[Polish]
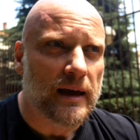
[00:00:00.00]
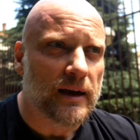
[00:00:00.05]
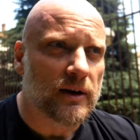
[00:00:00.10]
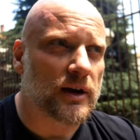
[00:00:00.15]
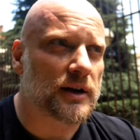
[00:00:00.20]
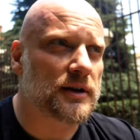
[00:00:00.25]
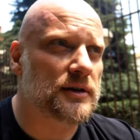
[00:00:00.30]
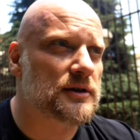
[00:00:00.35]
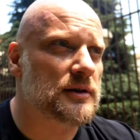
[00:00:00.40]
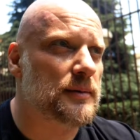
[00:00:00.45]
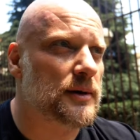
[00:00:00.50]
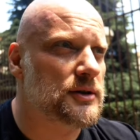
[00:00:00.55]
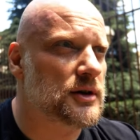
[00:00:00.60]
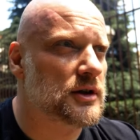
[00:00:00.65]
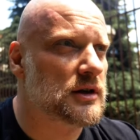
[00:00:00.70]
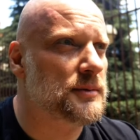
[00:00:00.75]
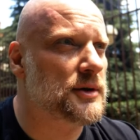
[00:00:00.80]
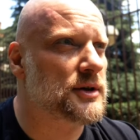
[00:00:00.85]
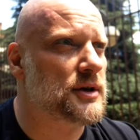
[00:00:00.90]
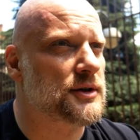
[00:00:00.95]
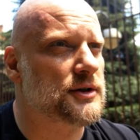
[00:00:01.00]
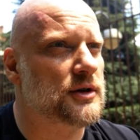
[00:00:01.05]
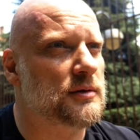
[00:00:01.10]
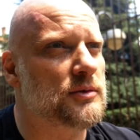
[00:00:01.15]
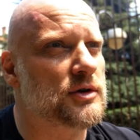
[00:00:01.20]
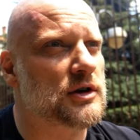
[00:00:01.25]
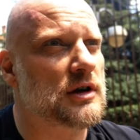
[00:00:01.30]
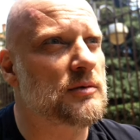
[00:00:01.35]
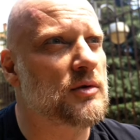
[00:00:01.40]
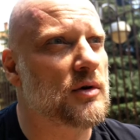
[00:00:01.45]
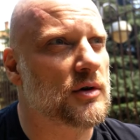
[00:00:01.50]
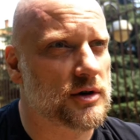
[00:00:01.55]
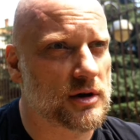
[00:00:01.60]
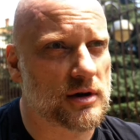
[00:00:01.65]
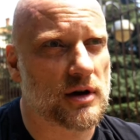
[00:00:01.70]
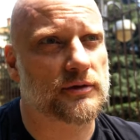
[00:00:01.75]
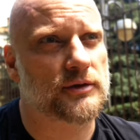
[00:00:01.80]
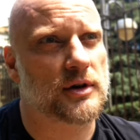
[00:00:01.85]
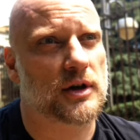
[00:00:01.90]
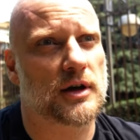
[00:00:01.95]
Kochani, zobaczcie, że my często myślimy o
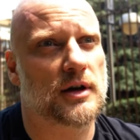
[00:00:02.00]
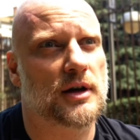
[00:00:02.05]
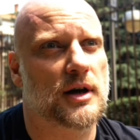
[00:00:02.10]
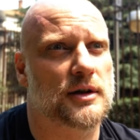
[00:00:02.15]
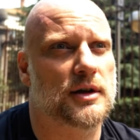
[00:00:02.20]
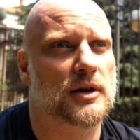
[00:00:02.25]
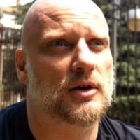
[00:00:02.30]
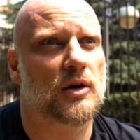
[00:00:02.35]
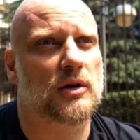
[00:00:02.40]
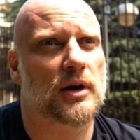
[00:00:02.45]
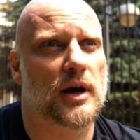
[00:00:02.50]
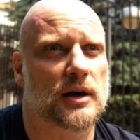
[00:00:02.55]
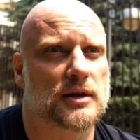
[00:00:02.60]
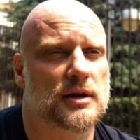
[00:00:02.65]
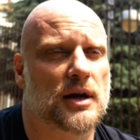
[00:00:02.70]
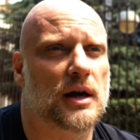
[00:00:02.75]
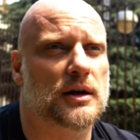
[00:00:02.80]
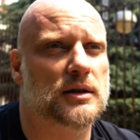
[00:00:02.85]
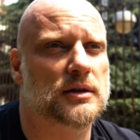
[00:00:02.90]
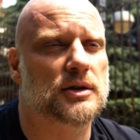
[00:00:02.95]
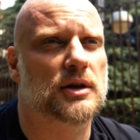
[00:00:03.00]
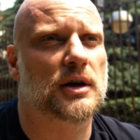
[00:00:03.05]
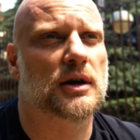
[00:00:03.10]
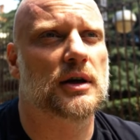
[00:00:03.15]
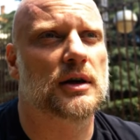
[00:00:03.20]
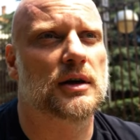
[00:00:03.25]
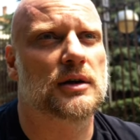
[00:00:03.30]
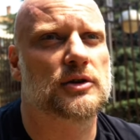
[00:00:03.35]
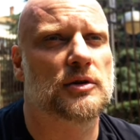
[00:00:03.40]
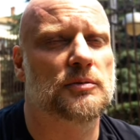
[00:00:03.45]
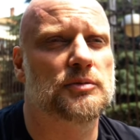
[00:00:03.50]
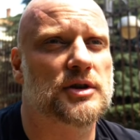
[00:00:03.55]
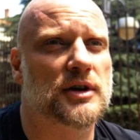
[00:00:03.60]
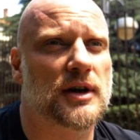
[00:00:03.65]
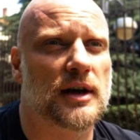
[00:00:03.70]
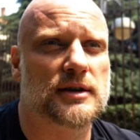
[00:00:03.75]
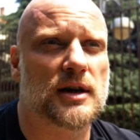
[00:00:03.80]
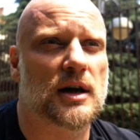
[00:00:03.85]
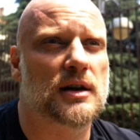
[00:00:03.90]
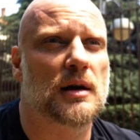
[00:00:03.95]
grzechach w takich kategoriach, tak, że są
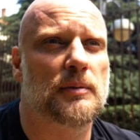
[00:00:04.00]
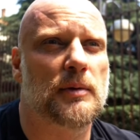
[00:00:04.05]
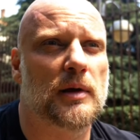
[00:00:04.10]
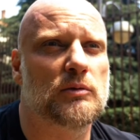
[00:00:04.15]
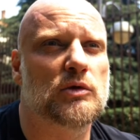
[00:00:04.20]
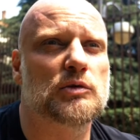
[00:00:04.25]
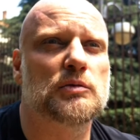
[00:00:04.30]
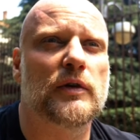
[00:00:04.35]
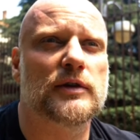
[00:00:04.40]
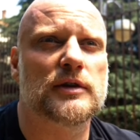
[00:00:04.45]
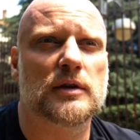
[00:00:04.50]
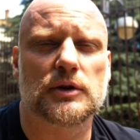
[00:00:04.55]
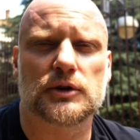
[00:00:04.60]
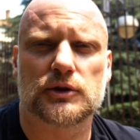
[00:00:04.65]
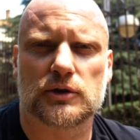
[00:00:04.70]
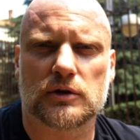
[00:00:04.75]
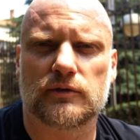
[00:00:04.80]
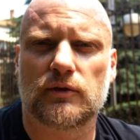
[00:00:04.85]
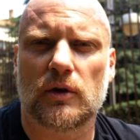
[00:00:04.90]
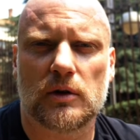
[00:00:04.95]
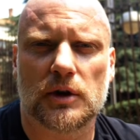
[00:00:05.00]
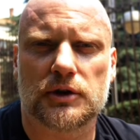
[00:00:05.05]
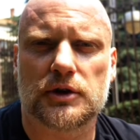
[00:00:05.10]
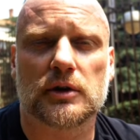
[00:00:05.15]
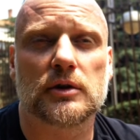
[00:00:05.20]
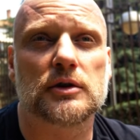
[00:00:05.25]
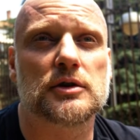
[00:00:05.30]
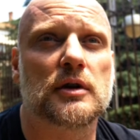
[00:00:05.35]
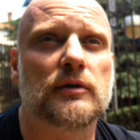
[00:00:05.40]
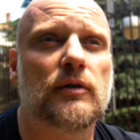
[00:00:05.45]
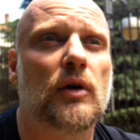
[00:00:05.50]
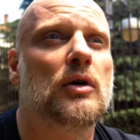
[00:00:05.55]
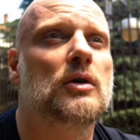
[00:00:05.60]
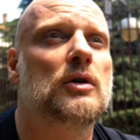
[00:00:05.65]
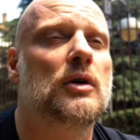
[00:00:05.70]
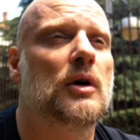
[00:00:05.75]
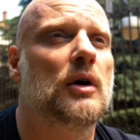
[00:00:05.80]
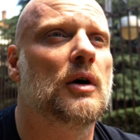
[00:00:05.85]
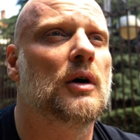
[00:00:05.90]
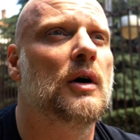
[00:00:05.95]
przykazania, Pan Bóg powiedział, że coś wolno, czegoś nie
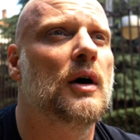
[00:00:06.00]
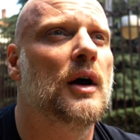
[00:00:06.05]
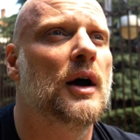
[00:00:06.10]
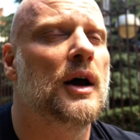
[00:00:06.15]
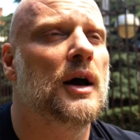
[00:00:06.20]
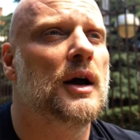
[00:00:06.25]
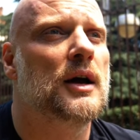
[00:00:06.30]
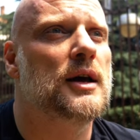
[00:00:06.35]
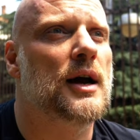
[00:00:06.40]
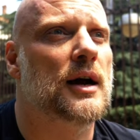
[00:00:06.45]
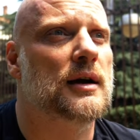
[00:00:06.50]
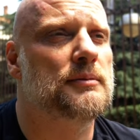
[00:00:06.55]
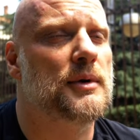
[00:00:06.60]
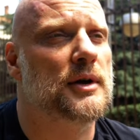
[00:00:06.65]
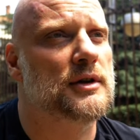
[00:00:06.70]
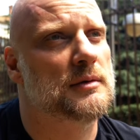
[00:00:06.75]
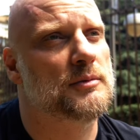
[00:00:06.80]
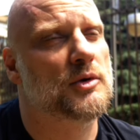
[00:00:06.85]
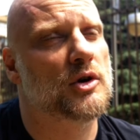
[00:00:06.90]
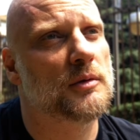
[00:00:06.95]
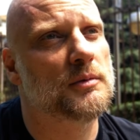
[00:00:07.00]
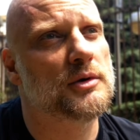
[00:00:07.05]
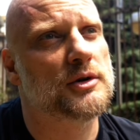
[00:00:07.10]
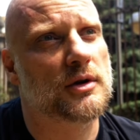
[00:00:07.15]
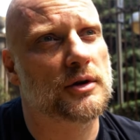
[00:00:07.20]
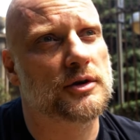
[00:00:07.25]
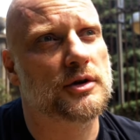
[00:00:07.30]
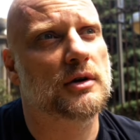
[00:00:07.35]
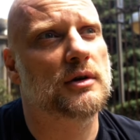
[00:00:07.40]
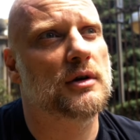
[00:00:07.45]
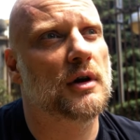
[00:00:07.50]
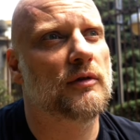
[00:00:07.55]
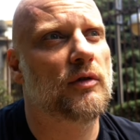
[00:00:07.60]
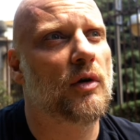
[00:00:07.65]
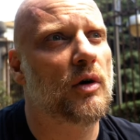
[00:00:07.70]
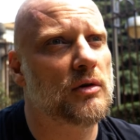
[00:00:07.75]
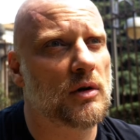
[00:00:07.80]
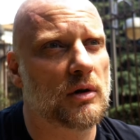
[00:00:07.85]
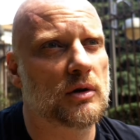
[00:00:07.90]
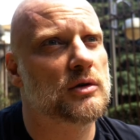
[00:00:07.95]
wolno, jak będziemy robić to, czego nie
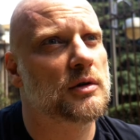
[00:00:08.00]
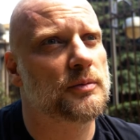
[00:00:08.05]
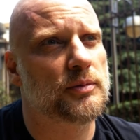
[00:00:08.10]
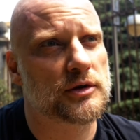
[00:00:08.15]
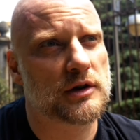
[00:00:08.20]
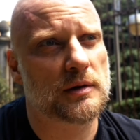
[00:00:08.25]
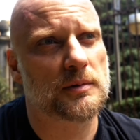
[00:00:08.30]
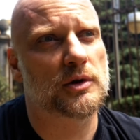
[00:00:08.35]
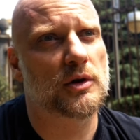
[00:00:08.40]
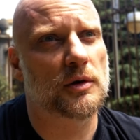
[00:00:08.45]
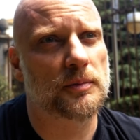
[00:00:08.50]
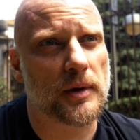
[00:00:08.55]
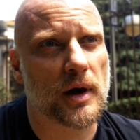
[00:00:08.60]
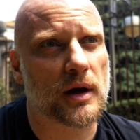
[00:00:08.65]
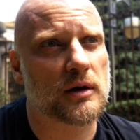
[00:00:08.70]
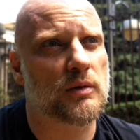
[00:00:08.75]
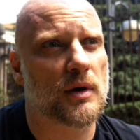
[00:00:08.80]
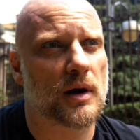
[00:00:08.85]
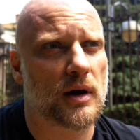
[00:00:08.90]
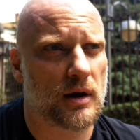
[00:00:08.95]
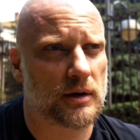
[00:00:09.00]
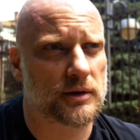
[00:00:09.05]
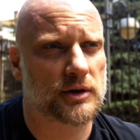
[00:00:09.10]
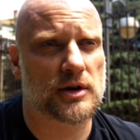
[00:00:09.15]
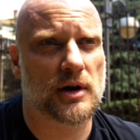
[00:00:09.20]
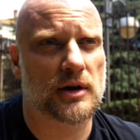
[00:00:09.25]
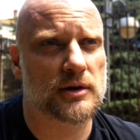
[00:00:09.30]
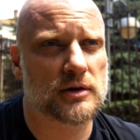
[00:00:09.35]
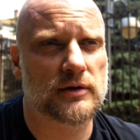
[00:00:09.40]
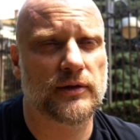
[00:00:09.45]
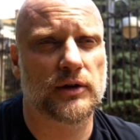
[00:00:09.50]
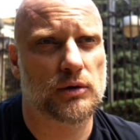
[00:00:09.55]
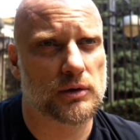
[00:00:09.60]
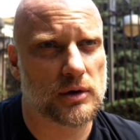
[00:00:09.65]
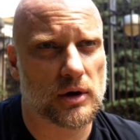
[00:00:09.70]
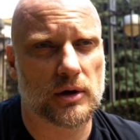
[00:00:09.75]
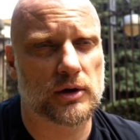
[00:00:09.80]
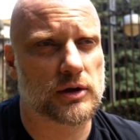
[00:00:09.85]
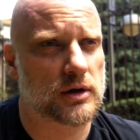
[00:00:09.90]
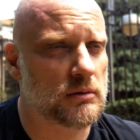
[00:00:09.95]
wolno, to pójdziemy do piekła, trzeba żyć według
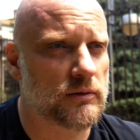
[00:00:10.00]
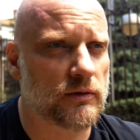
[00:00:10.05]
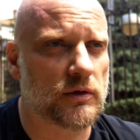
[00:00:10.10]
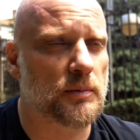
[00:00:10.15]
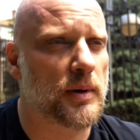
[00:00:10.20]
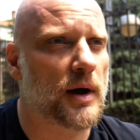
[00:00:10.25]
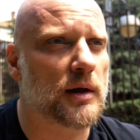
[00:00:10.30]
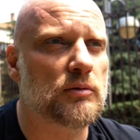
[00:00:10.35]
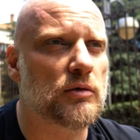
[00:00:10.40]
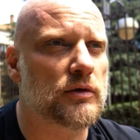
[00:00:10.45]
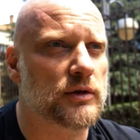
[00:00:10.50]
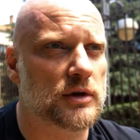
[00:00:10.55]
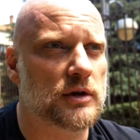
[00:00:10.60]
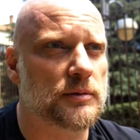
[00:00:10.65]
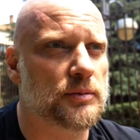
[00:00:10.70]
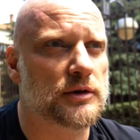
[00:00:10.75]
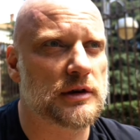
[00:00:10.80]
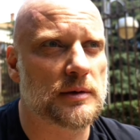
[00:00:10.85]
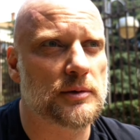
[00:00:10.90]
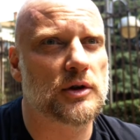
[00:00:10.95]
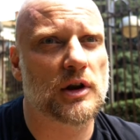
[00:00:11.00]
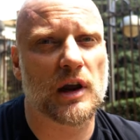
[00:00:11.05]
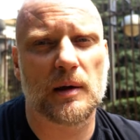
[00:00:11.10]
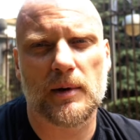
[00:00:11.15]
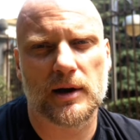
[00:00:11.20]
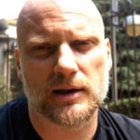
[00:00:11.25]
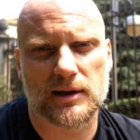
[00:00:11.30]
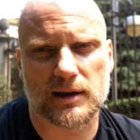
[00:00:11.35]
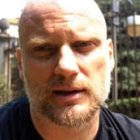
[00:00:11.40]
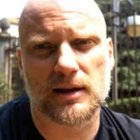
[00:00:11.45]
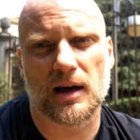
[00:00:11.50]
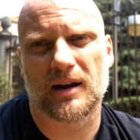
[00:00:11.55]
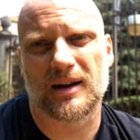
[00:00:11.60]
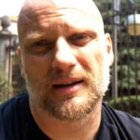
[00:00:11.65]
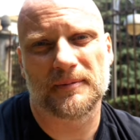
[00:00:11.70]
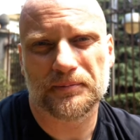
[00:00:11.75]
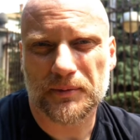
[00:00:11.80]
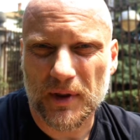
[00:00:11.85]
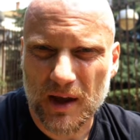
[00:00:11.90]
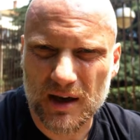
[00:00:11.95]
tego, co mówi Pan Bóg, wtedy pójdziemy do nieba i tak dalej.
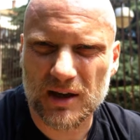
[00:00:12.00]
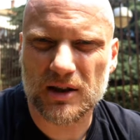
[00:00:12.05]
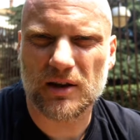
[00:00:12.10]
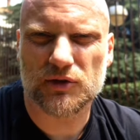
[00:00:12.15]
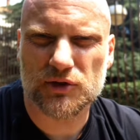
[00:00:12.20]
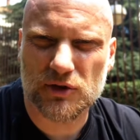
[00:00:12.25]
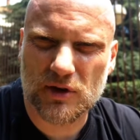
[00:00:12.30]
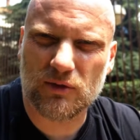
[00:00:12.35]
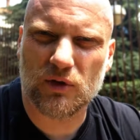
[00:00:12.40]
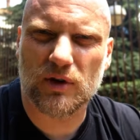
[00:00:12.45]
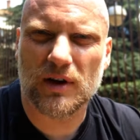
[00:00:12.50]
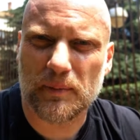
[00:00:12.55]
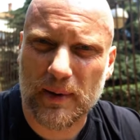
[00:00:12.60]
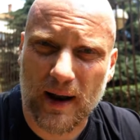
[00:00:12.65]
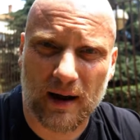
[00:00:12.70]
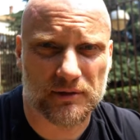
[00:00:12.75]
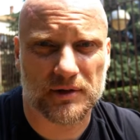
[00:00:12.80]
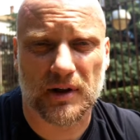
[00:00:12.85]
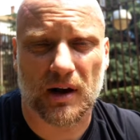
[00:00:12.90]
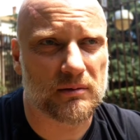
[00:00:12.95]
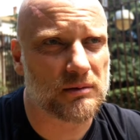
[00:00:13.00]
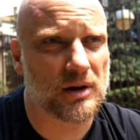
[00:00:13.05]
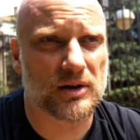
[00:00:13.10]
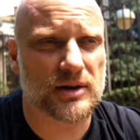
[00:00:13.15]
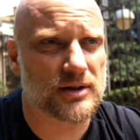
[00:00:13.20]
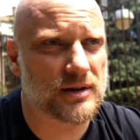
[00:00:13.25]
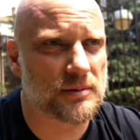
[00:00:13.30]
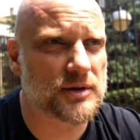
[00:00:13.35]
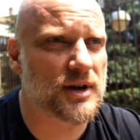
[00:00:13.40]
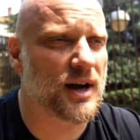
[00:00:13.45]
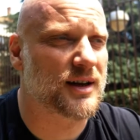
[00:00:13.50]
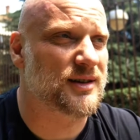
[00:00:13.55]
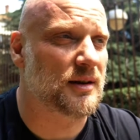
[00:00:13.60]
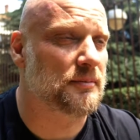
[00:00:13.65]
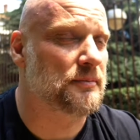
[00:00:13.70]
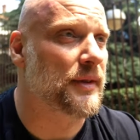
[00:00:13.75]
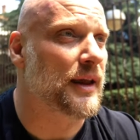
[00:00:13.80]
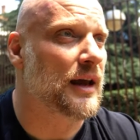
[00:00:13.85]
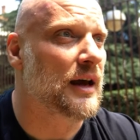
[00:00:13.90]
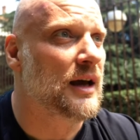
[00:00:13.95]
I to wszystko w ogóle prawda, ja się z tym zgadzam.
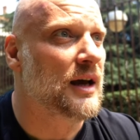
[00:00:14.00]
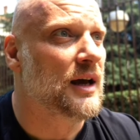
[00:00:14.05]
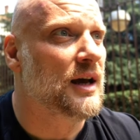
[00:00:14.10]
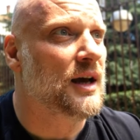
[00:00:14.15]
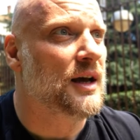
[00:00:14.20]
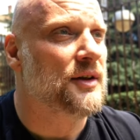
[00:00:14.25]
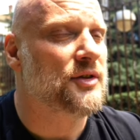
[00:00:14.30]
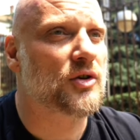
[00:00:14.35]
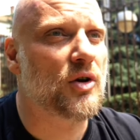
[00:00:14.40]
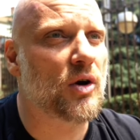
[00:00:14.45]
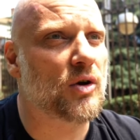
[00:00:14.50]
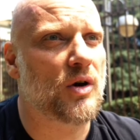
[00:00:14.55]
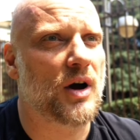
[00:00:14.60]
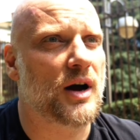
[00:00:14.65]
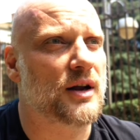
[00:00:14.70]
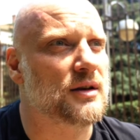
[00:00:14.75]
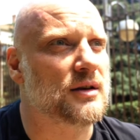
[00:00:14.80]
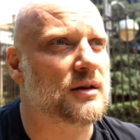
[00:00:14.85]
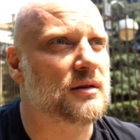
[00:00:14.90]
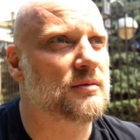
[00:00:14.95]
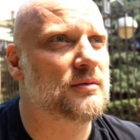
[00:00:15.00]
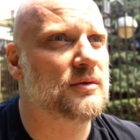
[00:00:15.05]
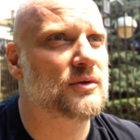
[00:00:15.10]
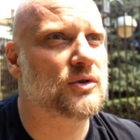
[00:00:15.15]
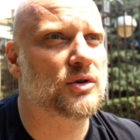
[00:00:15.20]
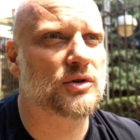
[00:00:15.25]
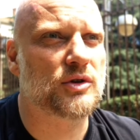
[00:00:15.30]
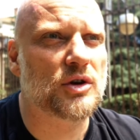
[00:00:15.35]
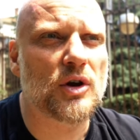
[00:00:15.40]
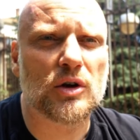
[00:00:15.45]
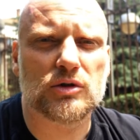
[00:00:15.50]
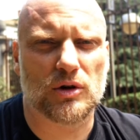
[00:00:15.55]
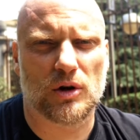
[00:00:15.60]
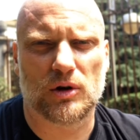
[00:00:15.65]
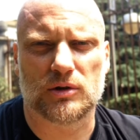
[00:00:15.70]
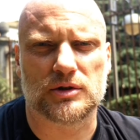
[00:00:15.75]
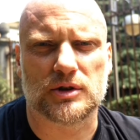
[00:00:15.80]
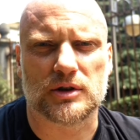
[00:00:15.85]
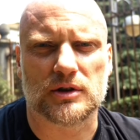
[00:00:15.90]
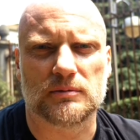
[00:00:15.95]
Tylko kochani, to, to nie o to
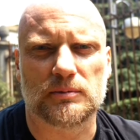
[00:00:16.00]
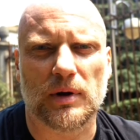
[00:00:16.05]
chodzi.